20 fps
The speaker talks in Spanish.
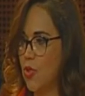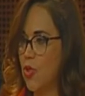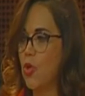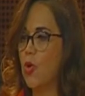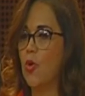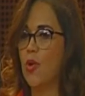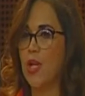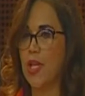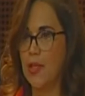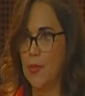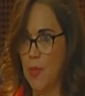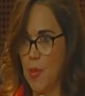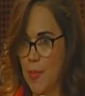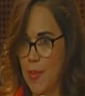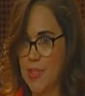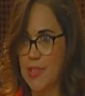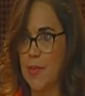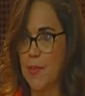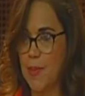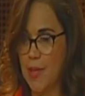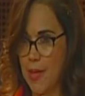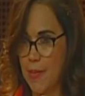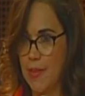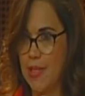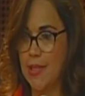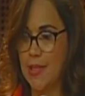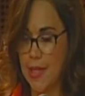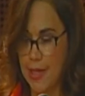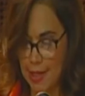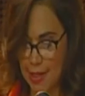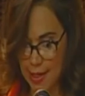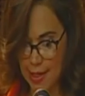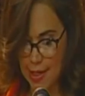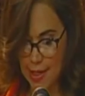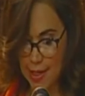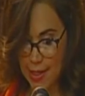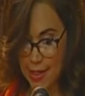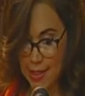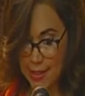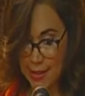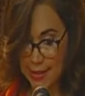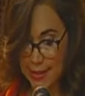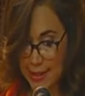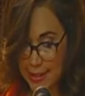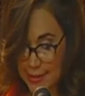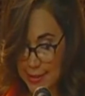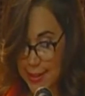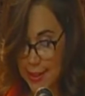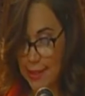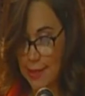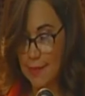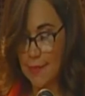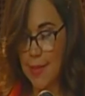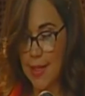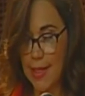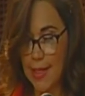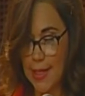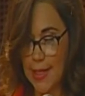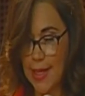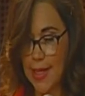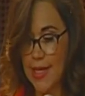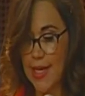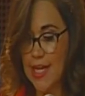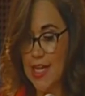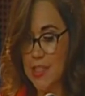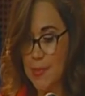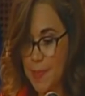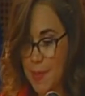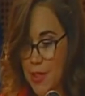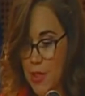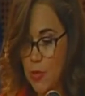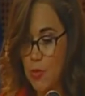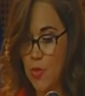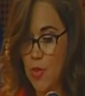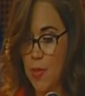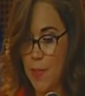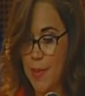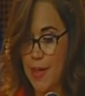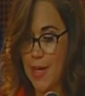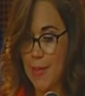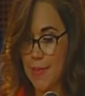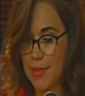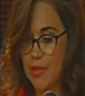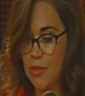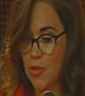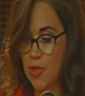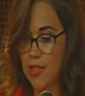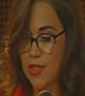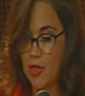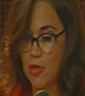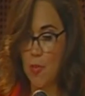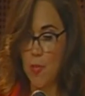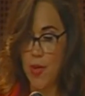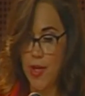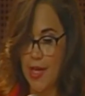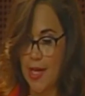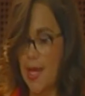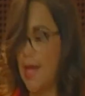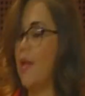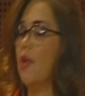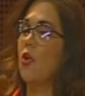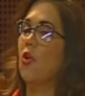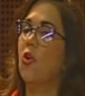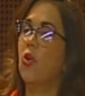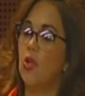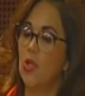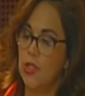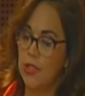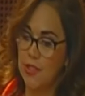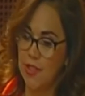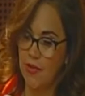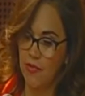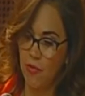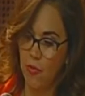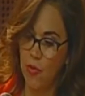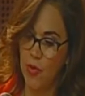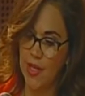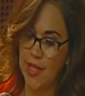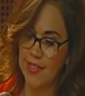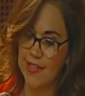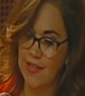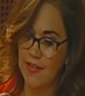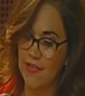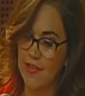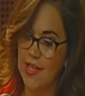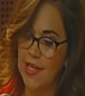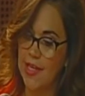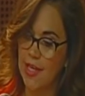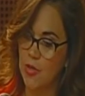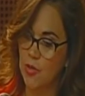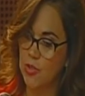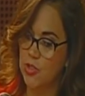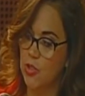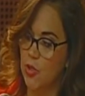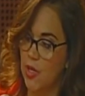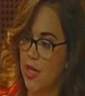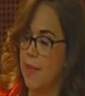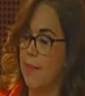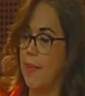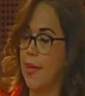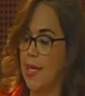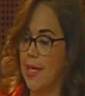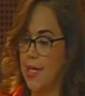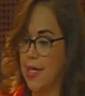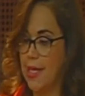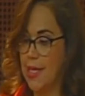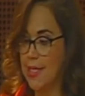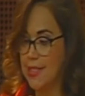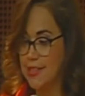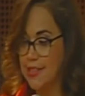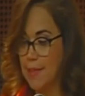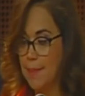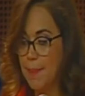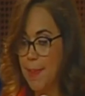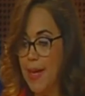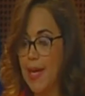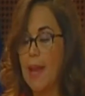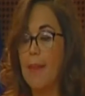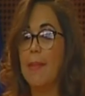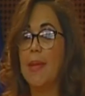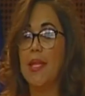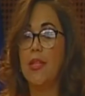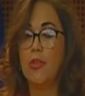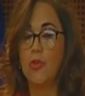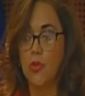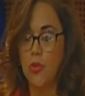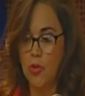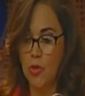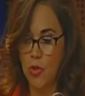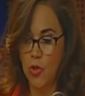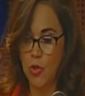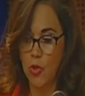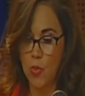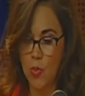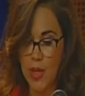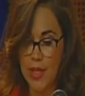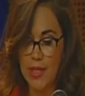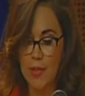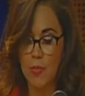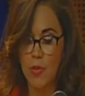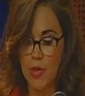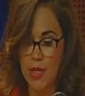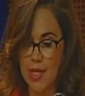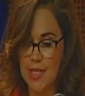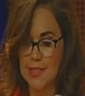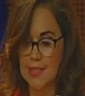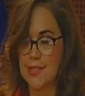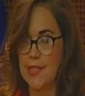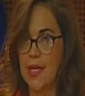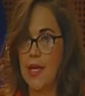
con la diplomacia parlamentaria. Dicen que en el espíritu del Parlamento latinoamericano se finca nuestro lema. Sin parlamento no hay democracia.